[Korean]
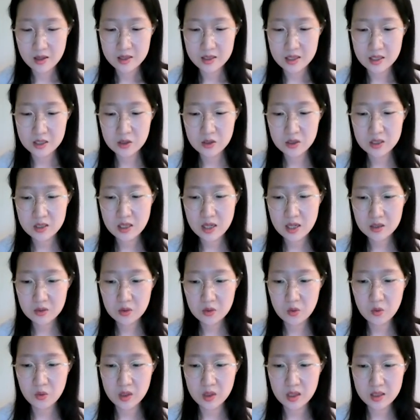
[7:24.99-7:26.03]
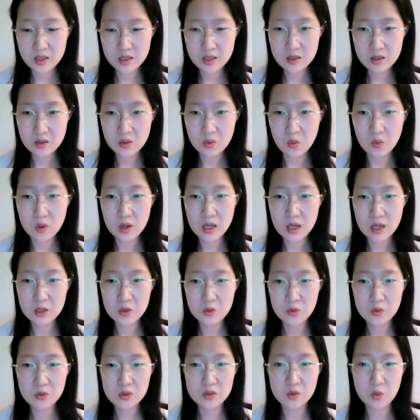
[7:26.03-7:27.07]
예전에는 한 고객이
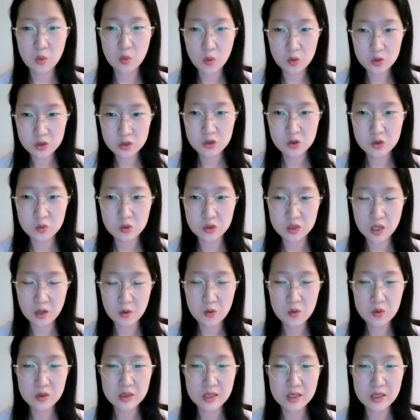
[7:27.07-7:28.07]
온라인으로는 옷을 주문하고